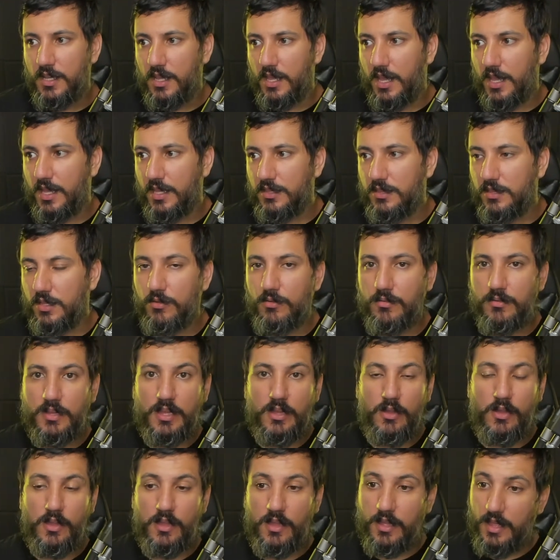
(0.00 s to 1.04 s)
É, então,
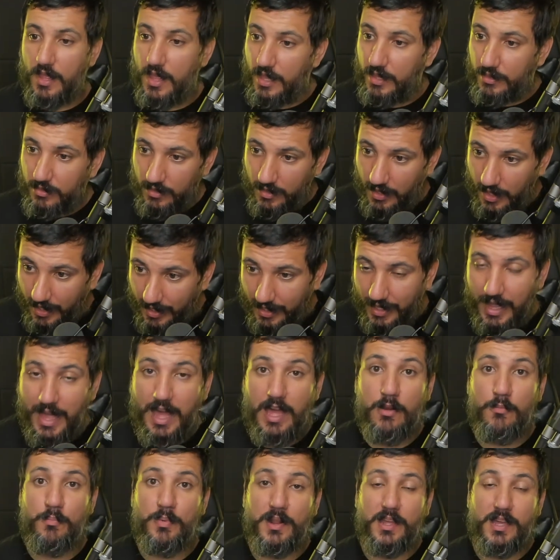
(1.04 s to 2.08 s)
é, é,
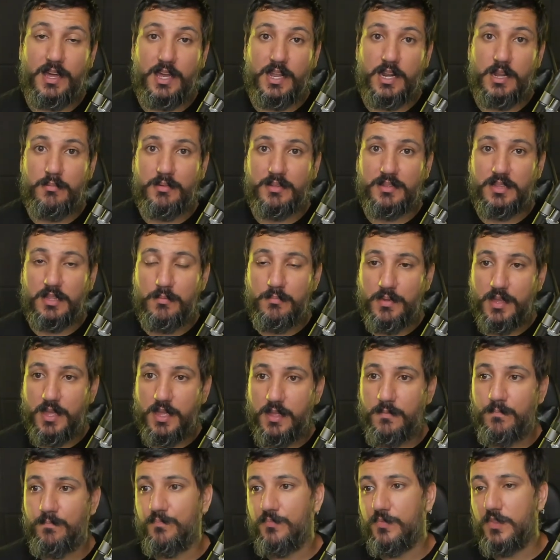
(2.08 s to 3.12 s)
caro pra caramba
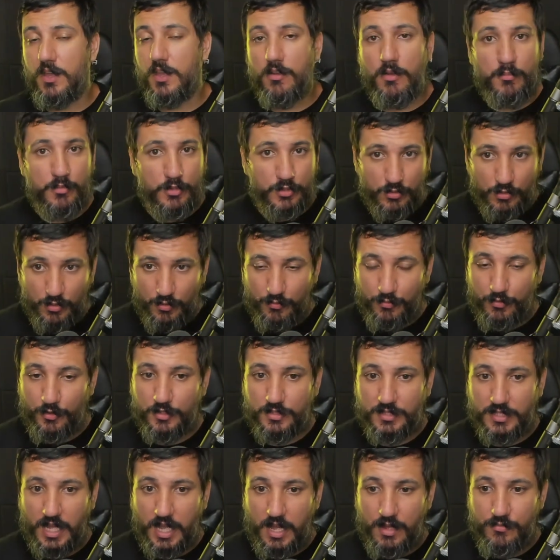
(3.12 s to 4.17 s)
também, não é muito
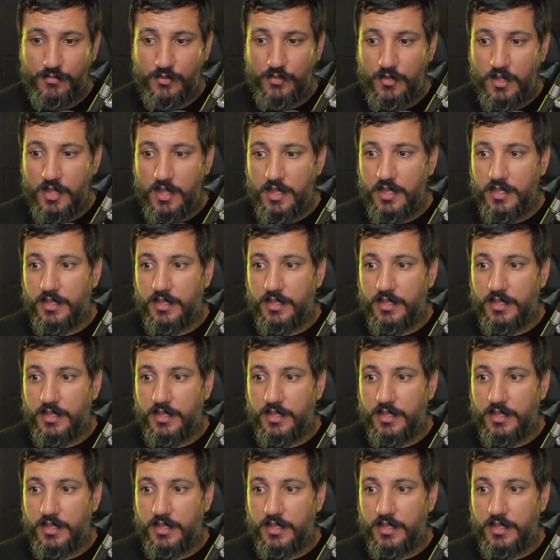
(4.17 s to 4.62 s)
confortável.